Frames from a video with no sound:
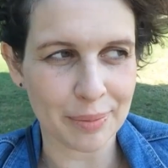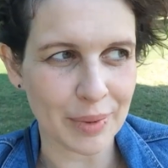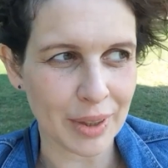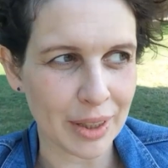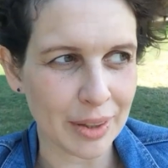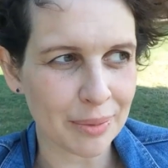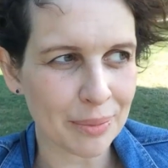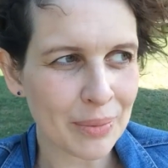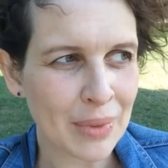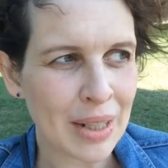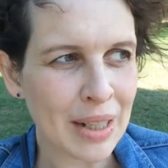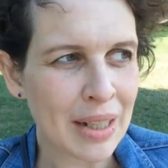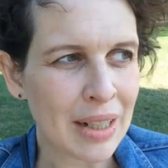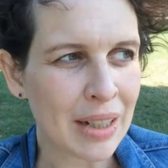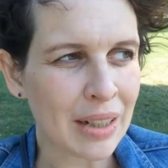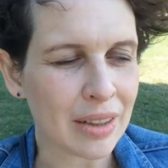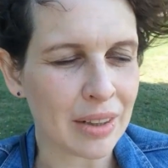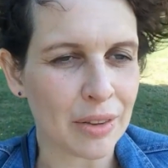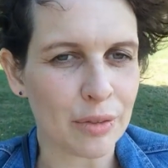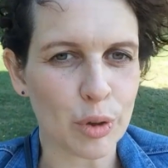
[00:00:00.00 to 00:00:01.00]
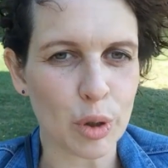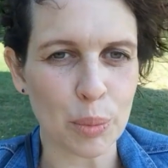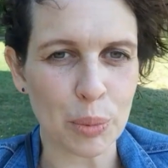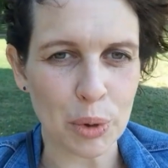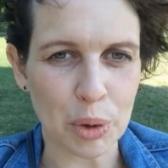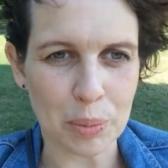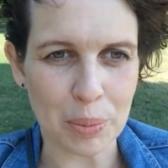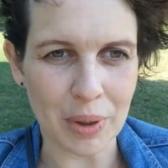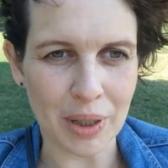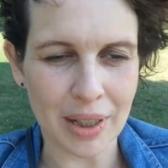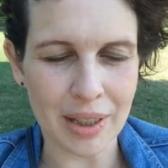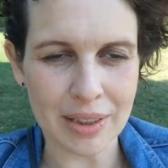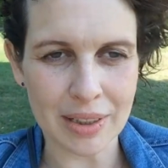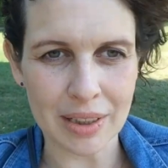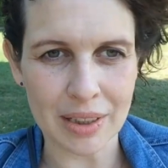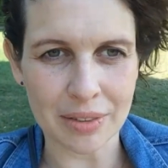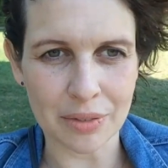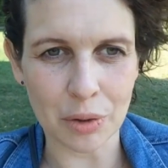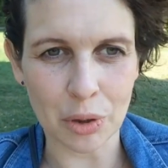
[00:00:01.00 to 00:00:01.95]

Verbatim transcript: да, где все будет проходить.